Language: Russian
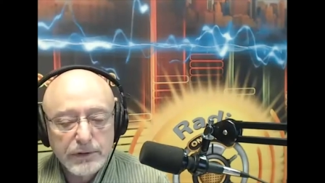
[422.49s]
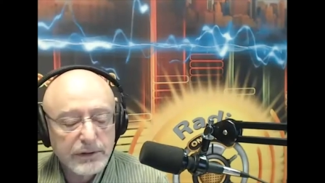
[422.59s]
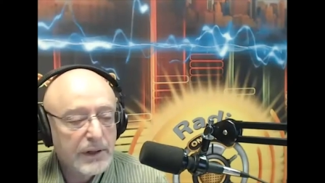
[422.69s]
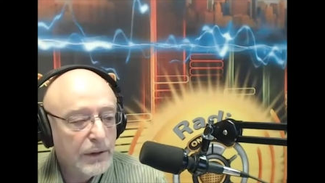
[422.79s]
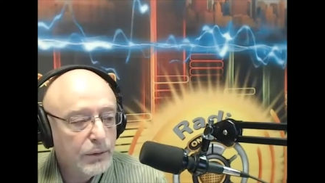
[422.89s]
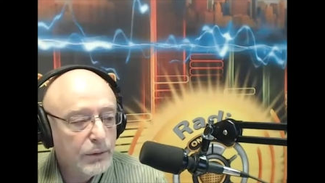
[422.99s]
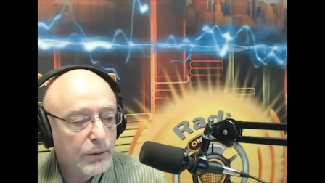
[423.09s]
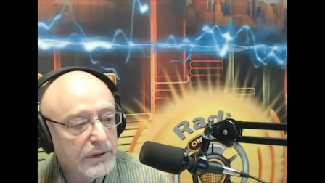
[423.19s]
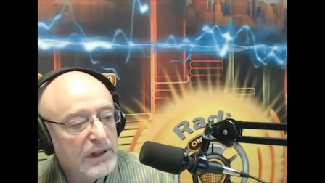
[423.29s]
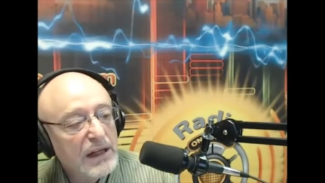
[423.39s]
не знаю,
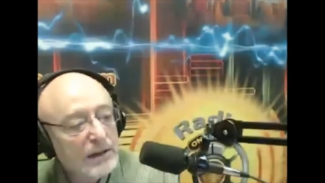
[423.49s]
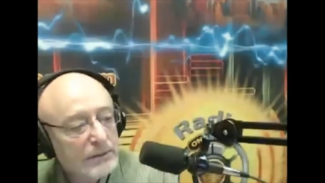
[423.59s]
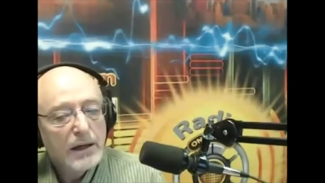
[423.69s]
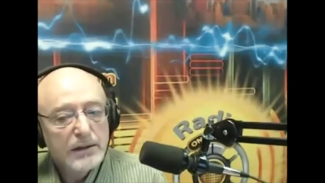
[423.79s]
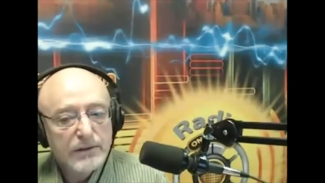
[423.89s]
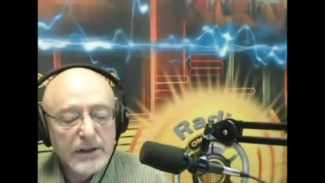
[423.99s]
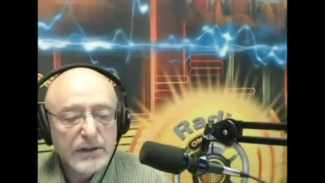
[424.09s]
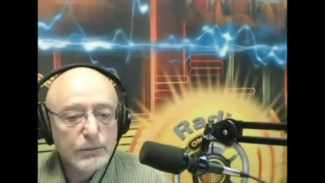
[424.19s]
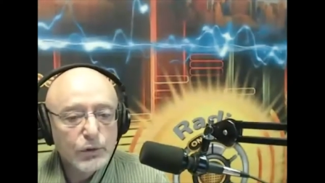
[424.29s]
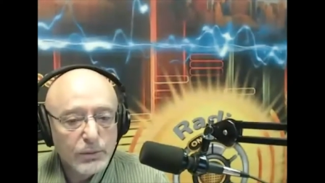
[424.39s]
дней, э,
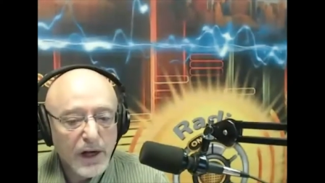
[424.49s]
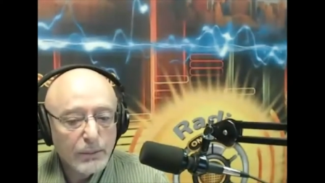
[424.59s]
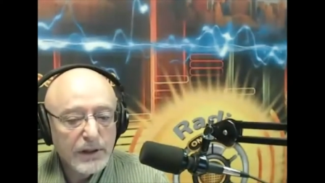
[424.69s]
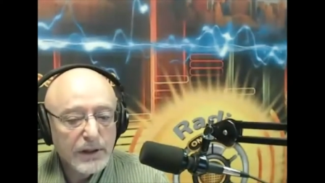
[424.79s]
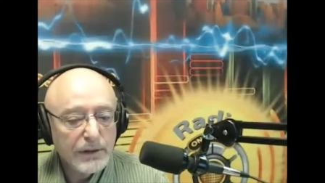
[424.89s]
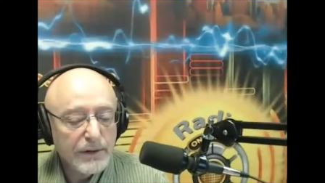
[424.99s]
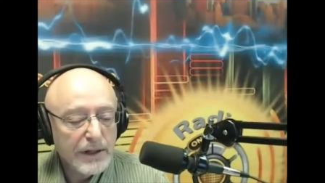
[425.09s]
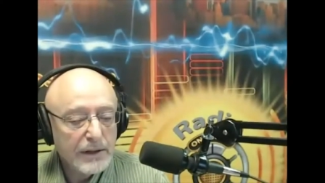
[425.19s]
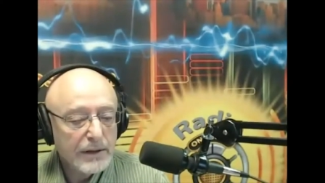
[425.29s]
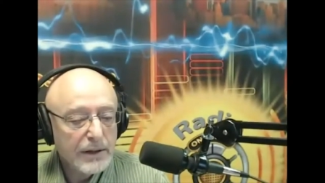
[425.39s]
звонит ему мама и
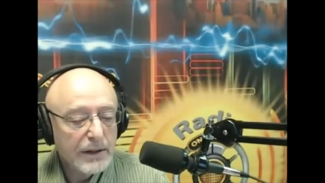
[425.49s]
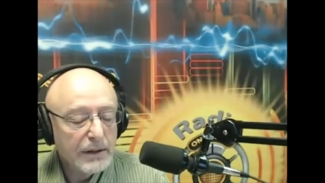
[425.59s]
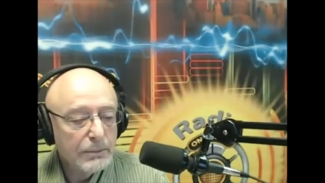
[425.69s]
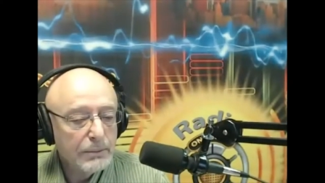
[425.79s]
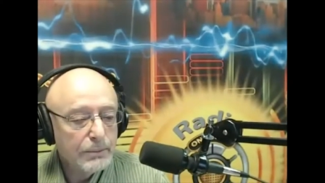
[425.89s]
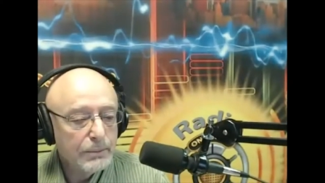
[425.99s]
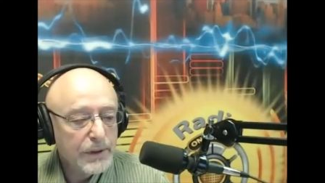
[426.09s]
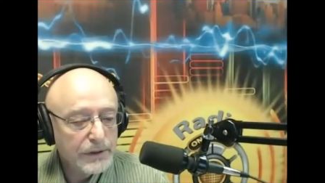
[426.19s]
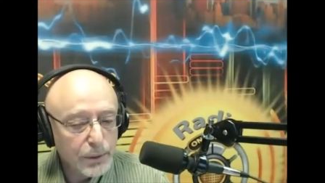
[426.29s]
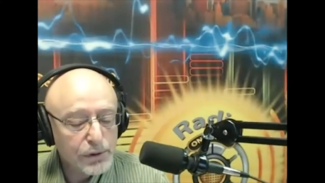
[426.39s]
говорит, «Э,
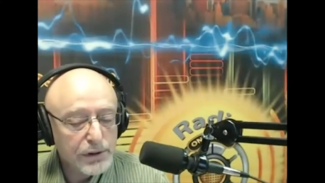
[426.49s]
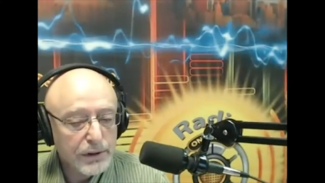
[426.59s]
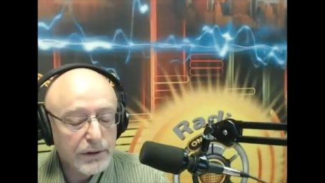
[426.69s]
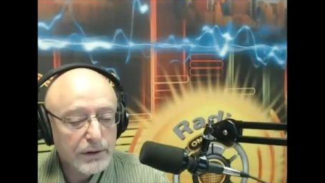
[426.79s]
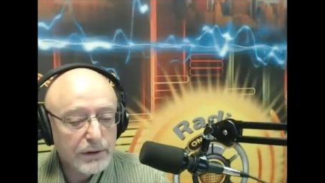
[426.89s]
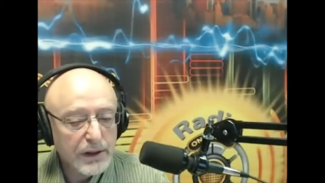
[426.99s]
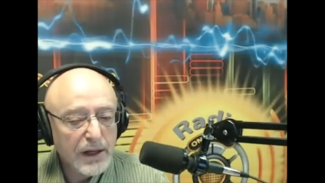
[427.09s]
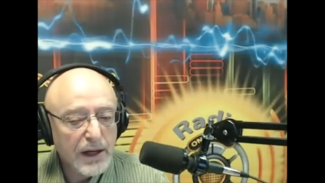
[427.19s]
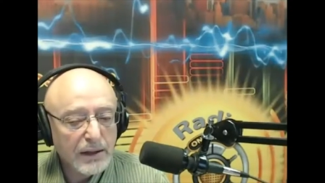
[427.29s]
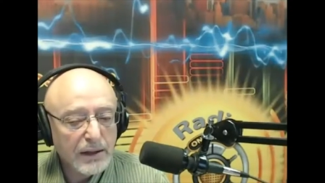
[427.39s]
послушай, ты
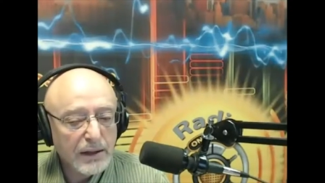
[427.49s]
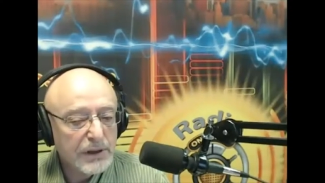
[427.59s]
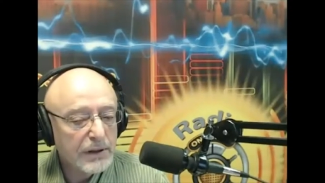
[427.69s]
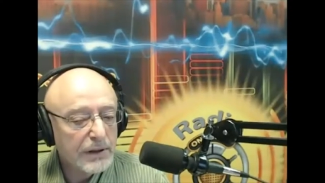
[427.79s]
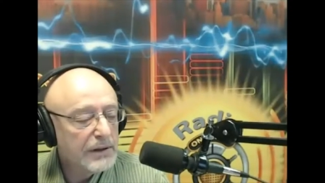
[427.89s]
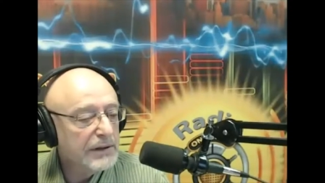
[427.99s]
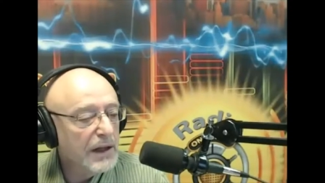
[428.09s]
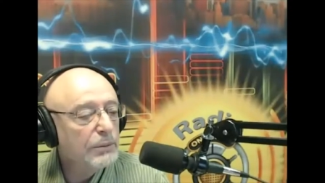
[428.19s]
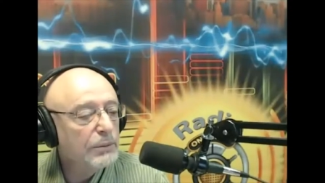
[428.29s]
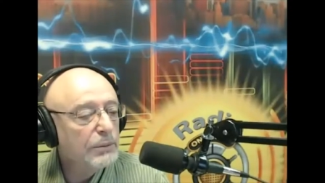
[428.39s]
как-то мне
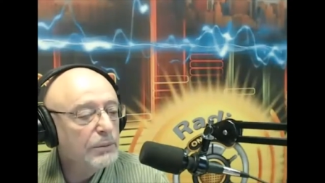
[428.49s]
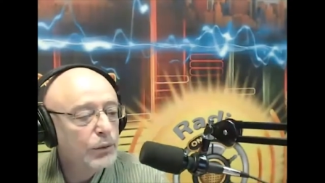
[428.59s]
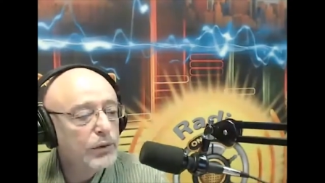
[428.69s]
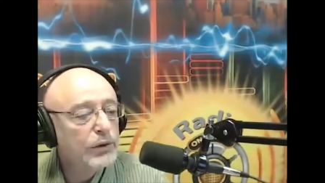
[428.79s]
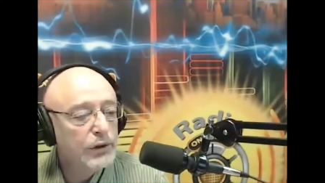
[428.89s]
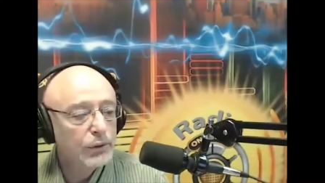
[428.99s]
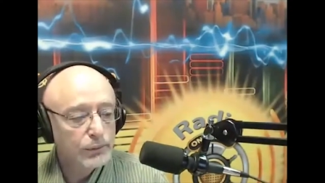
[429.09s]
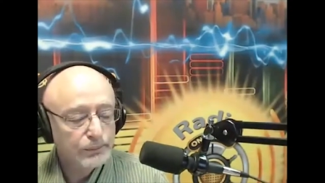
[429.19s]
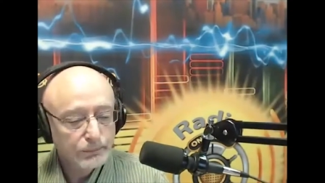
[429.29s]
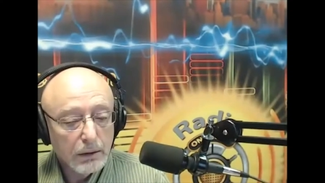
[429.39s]
рассказал про одну книгу.
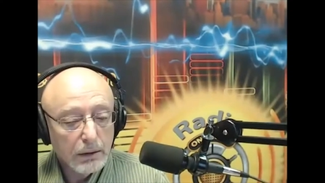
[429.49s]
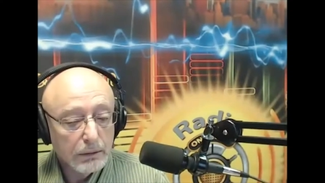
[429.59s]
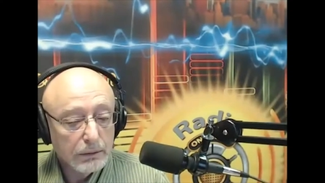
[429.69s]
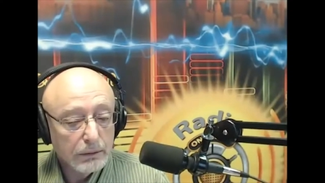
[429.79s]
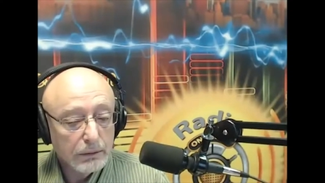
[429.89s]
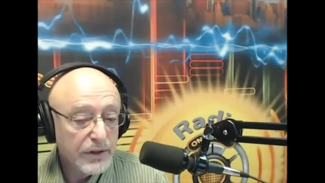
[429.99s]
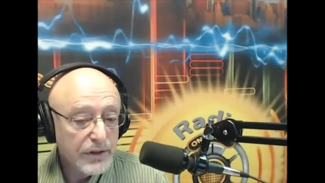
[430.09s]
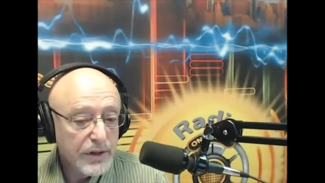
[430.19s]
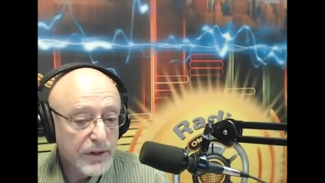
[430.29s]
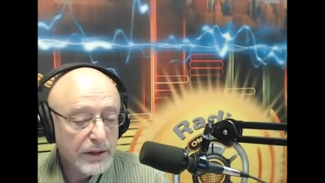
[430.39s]
Но он
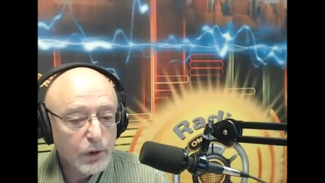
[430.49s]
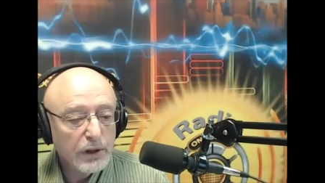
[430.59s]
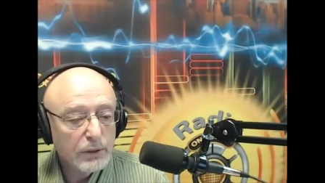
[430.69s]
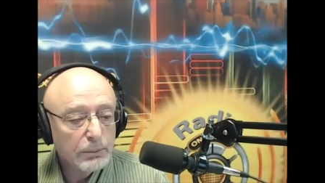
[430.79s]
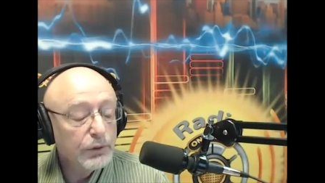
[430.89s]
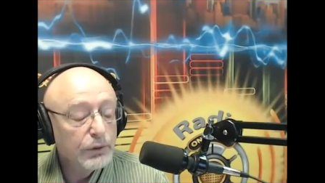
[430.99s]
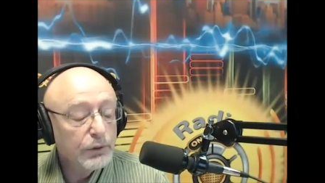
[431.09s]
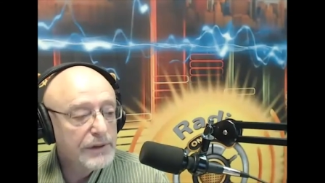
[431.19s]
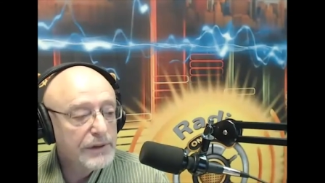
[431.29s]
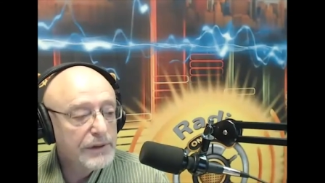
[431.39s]
вначале не понял, потом
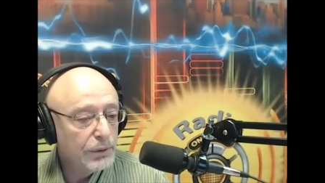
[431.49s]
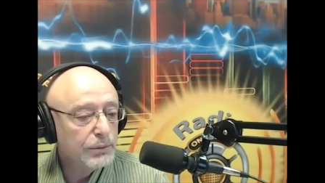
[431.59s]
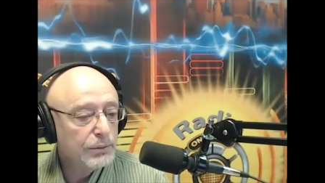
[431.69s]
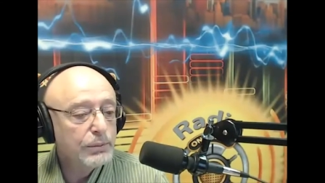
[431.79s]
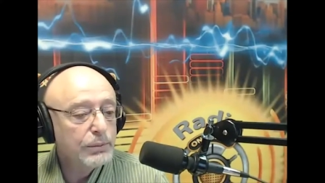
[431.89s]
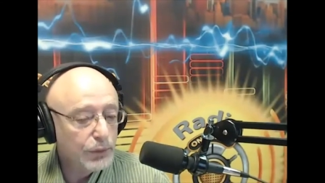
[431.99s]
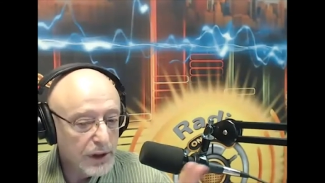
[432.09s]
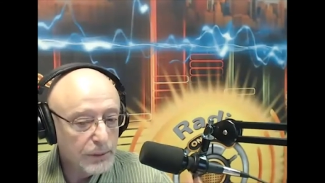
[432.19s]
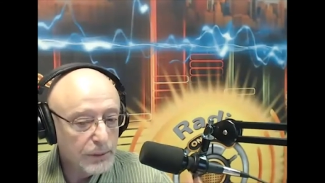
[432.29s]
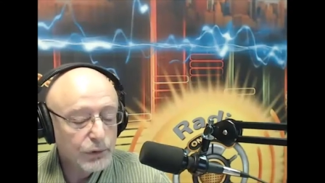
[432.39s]
выяснилось, что про ту
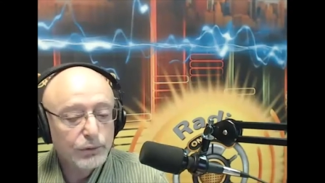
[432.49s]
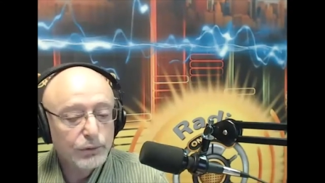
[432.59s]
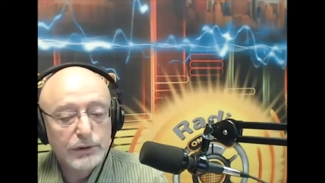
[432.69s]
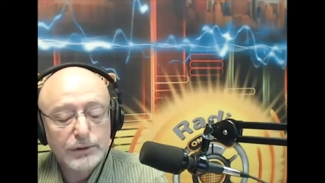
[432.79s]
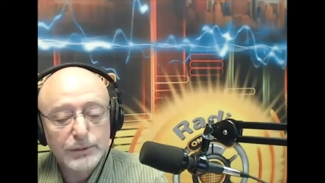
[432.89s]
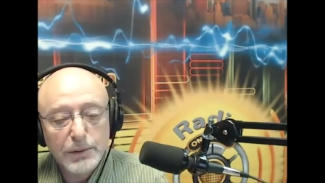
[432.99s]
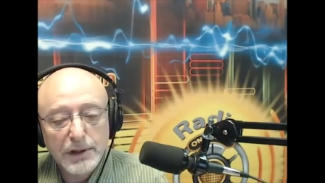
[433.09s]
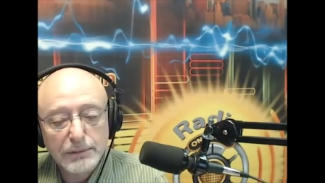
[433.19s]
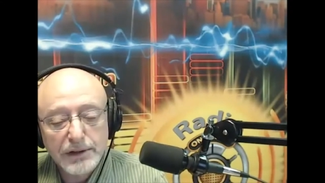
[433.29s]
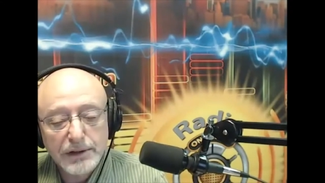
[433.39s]
самую вот э,
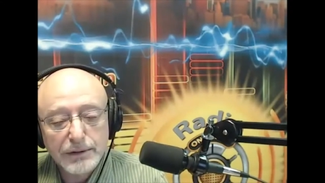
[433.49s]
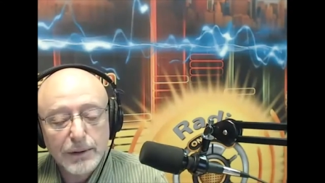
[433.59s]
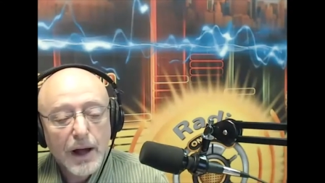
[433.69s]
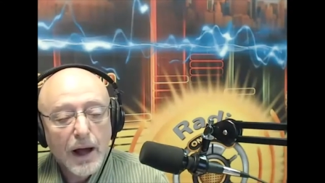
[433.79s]
Бхагавадгиту.